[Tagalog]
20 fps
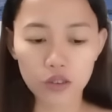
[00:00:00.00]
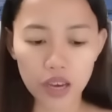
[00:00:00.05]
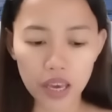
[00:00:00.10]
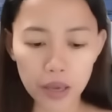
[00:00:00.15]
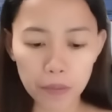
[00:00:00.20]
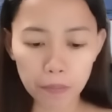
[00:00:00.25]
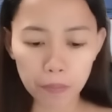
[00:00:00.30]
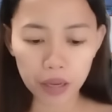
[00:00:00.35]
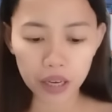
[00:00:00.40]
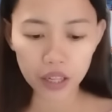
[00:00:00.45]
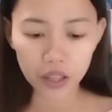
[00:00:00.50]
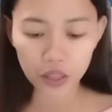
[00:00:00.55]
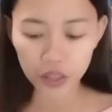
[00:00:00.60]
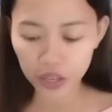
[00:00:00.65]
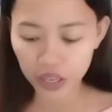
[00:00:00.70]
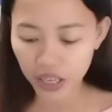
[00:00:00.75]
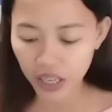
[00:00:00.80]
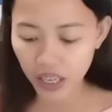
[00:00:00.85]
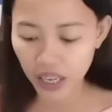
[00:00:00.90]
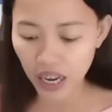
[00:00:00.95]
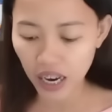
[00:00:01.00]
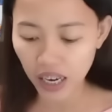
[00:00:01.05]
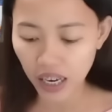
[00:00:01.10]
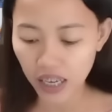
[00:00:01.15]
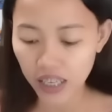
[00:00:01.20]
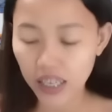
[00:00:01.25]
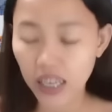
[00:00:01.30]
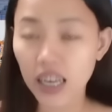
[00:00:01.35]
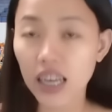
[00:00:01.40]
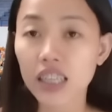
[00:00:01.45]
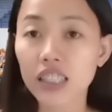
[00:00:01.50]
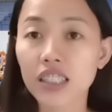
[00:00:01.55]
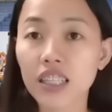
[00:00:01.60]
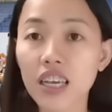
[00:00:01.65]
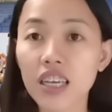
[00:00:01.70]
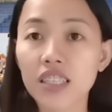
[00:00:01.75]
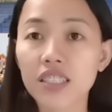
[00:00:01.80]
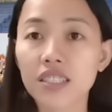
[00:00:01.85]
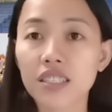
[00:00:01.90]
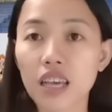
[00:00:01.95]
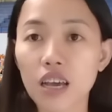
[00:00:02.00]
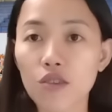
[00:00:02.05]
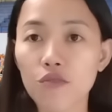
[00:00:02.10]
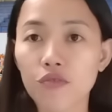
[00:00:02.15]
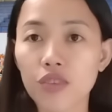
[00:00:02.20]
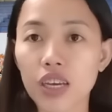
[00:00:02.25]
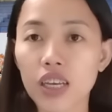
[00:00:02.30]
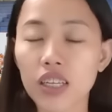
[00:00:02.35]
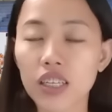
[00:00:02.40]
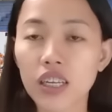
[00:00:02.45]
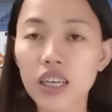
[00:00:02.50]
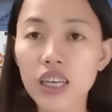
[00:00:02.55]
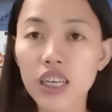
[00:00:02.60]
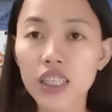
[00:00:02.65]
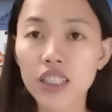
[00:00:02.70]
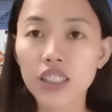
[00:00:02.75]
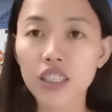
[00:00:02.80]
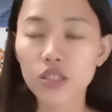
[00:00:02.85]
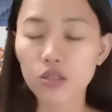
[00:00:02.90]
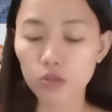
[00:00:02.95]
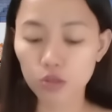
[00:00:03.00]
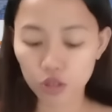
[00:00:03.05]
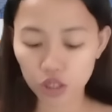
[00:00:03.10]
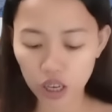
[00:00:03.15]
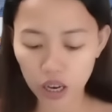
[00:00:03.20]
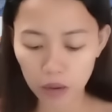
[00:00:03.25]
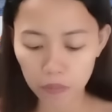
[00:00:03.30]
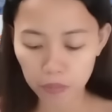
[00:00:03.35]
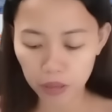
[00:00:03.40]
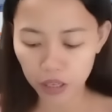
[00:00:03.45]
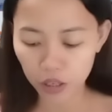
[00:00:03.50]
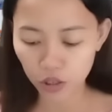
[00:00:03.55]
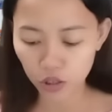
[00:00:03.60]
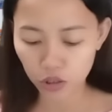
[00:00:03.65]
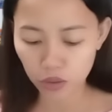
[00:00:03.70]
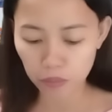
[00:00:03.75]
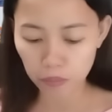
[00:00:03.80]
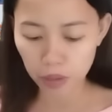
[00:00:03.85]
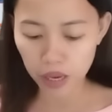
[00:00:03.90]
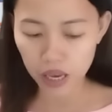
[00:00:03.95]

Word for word: No, April 30 ang kanilang day 7 sa social pension